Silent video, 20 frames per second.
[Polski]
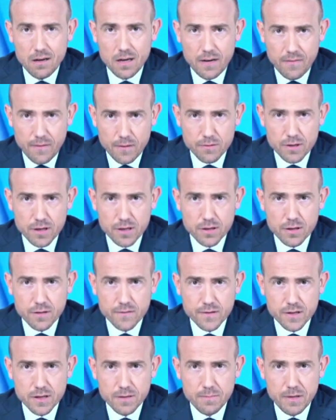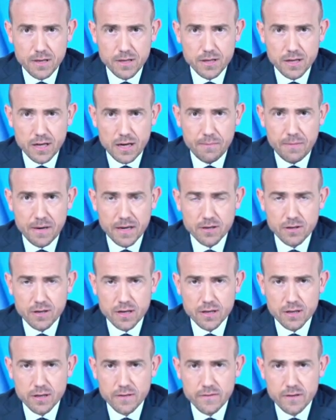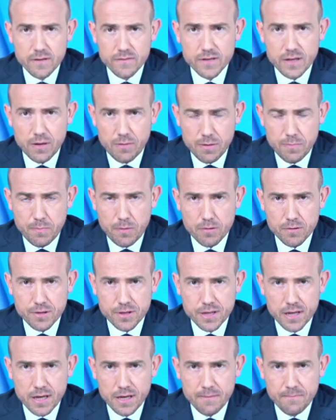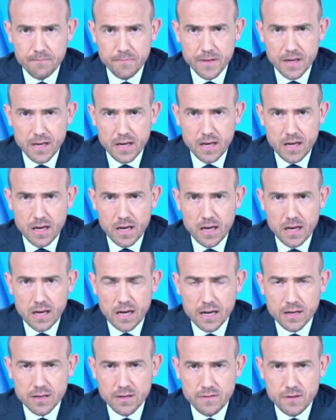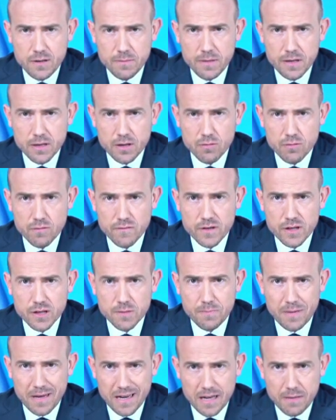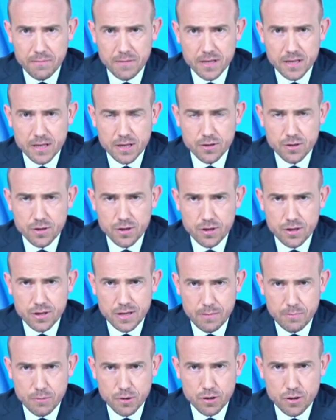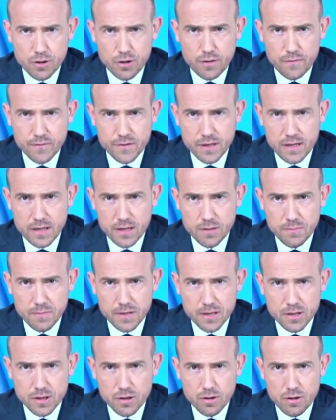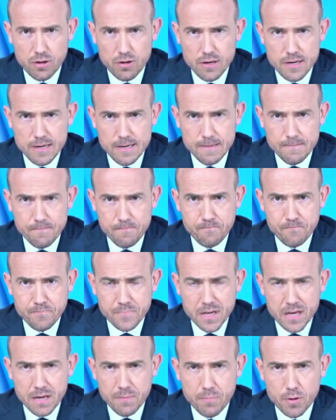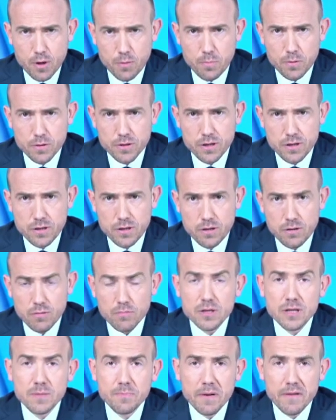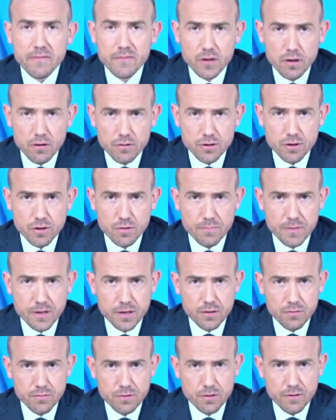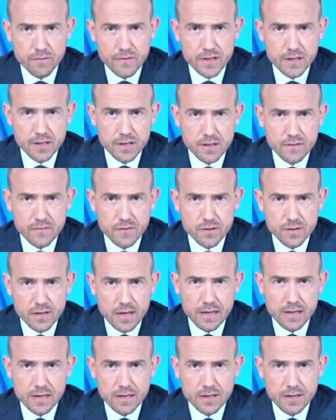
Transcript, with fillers: Trzaskowski będzie bardzo aktywny w całej Polsce. E, aktywni będą również parlamentarzyści, samorządowcy. Natomiast co do propozycji, to z pewnością będą to kwestie związane z,